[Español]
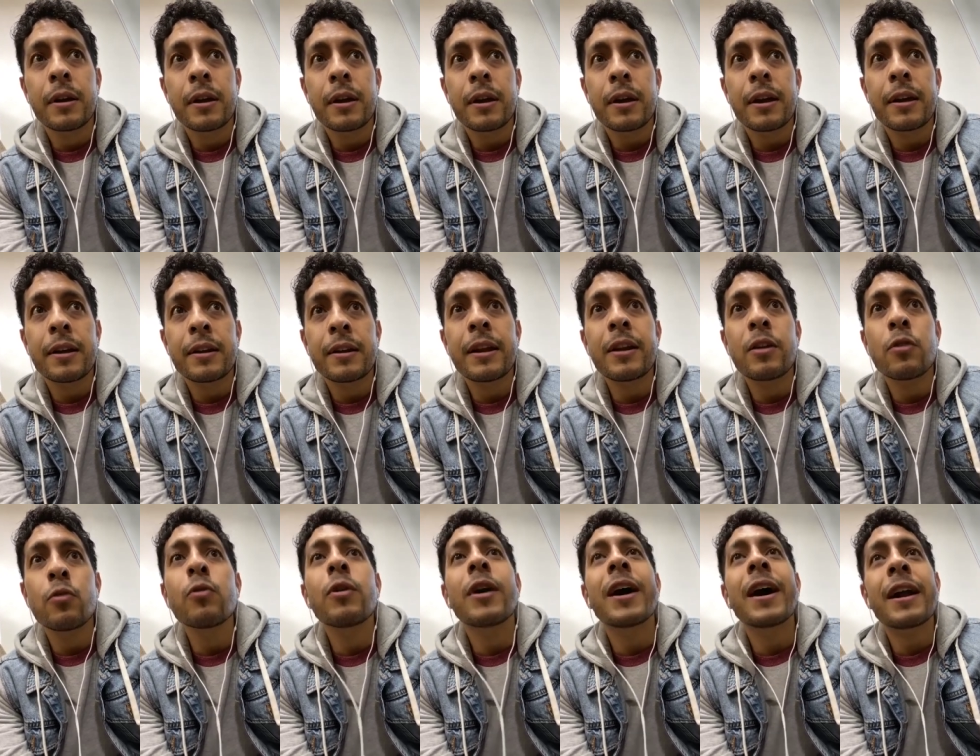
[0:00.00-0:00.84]
en, el
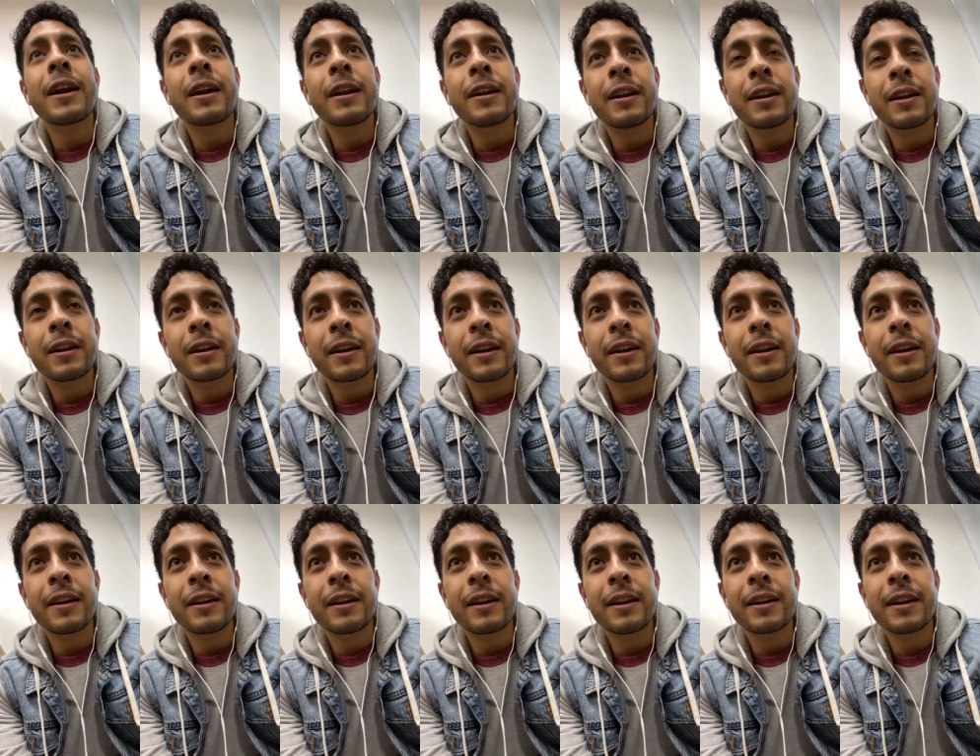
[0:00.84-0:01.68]
lugar en el que,
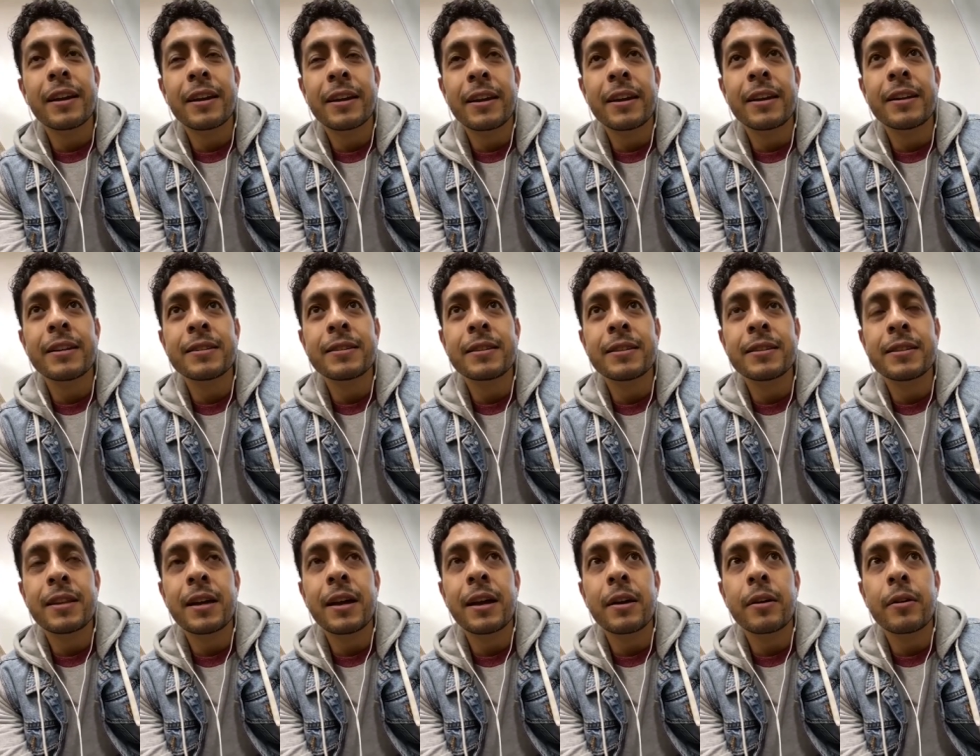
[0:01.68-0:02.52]
en el que quieres
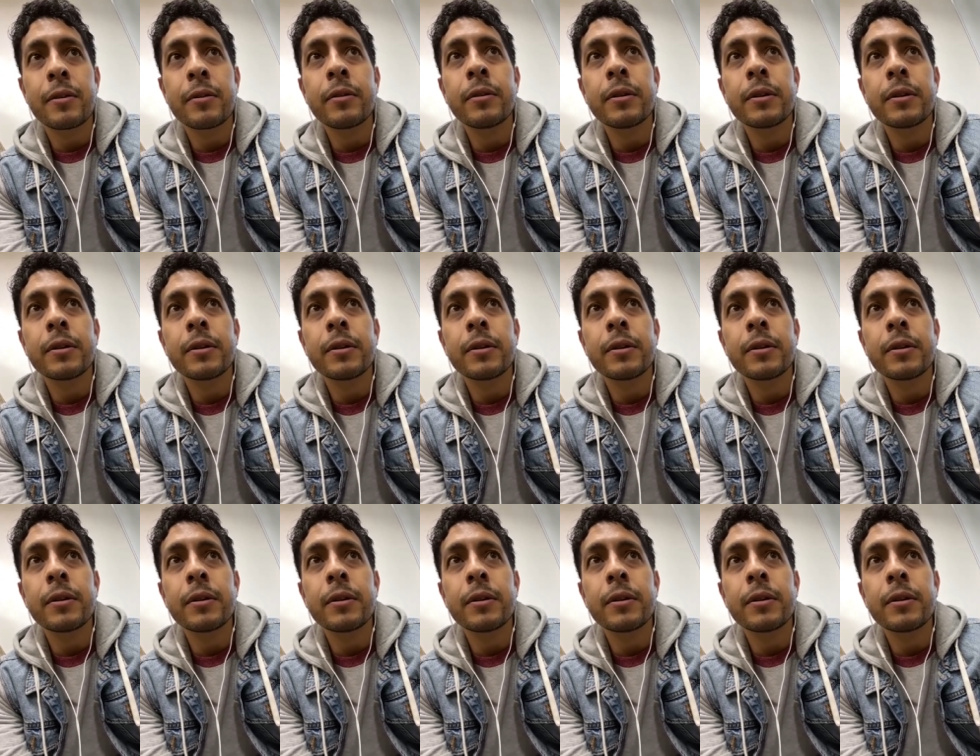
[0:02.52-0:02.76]
estar, ¿no?